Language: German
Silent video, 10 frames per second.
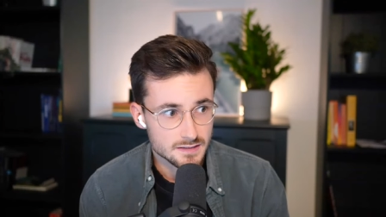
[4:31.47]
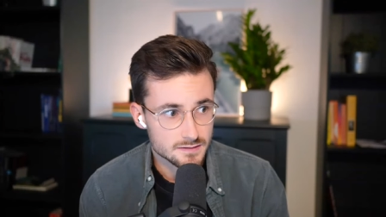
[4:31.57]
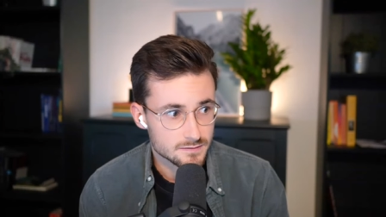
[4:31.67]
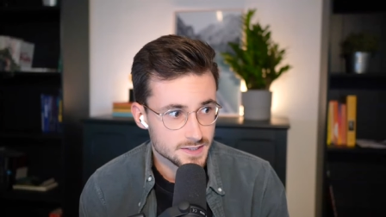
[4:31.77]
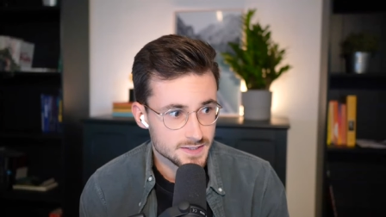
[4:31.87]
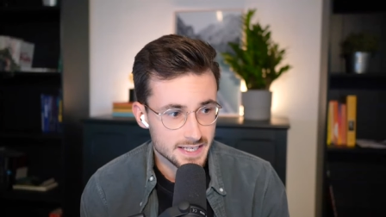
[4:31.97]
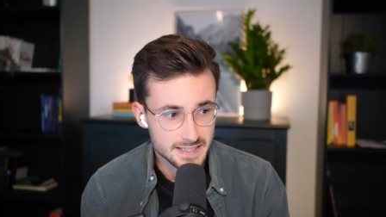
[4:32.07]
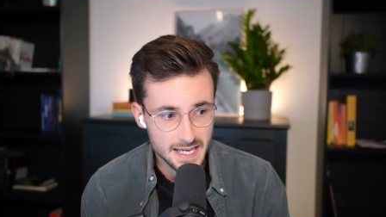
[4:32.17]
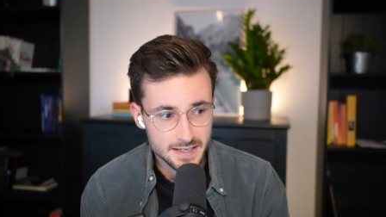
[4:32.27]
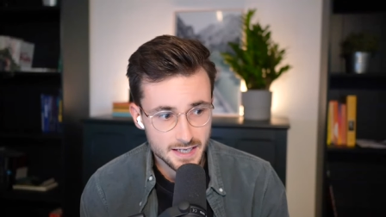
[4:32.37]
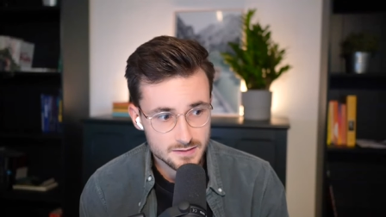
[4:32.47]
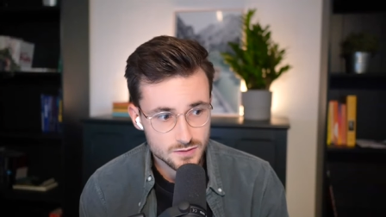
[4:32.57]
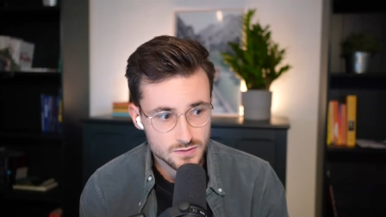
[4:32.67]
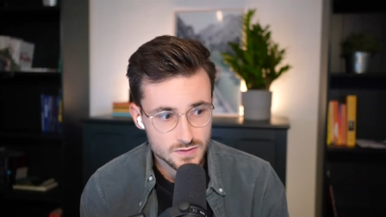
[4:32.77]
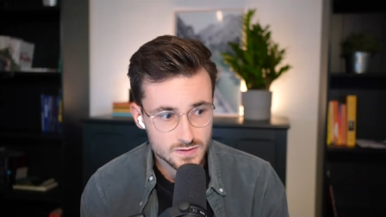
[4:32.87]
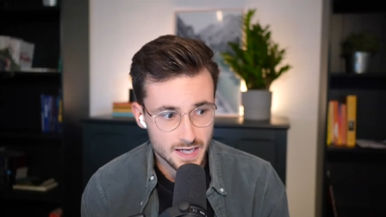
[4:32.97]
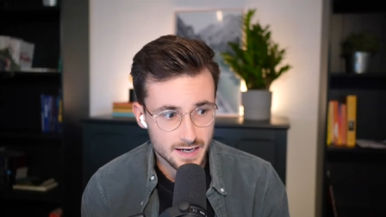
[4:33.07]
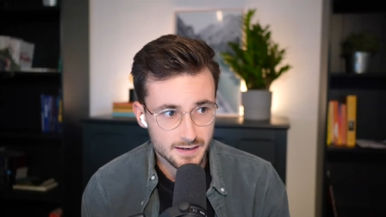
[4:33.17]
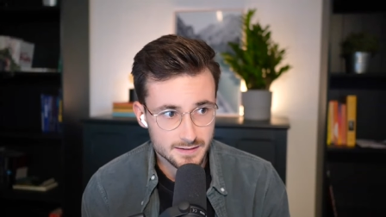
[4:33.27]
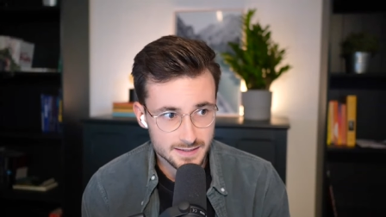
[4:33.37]
in der jeder
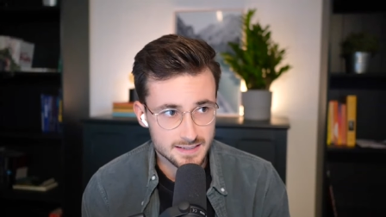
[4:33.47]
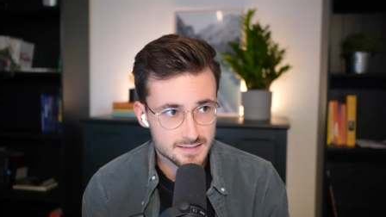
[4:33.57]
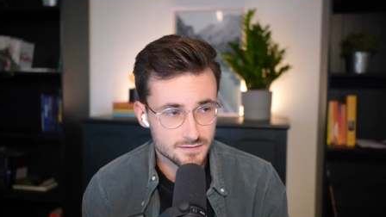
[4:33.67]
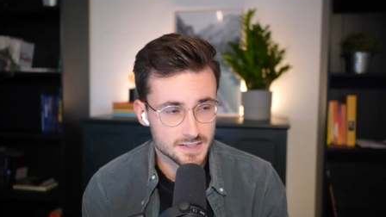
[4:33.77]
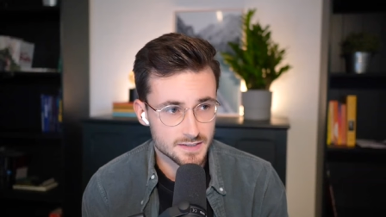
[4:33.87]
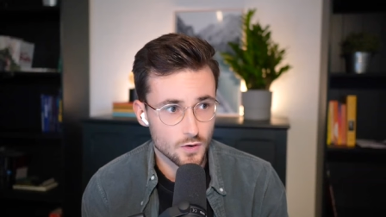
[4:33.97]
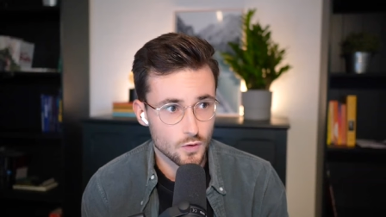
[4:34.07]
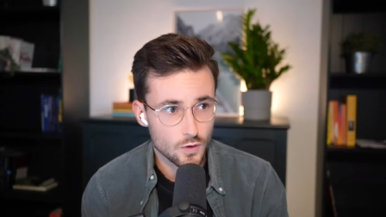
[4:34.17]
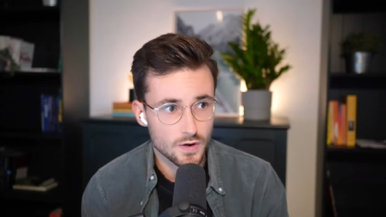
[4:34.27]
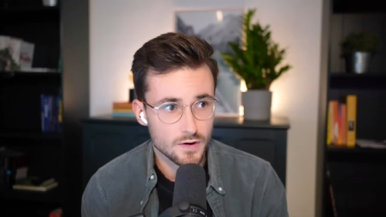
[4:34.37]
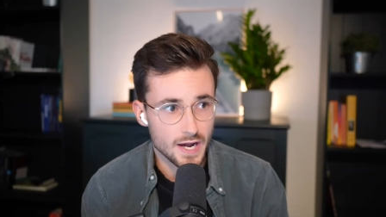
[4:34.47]
sozusagen das, was er auch äh,